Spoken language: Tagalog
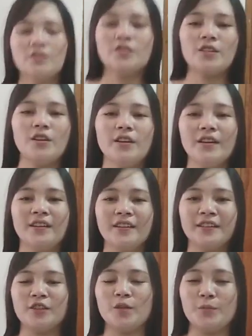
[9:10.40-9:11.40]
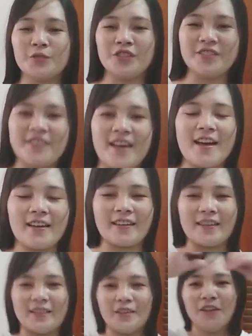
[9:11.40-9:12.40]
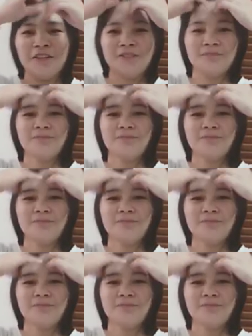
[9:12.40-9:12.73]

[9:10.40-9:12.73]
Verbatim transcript: so, ito po siya sa akin, no?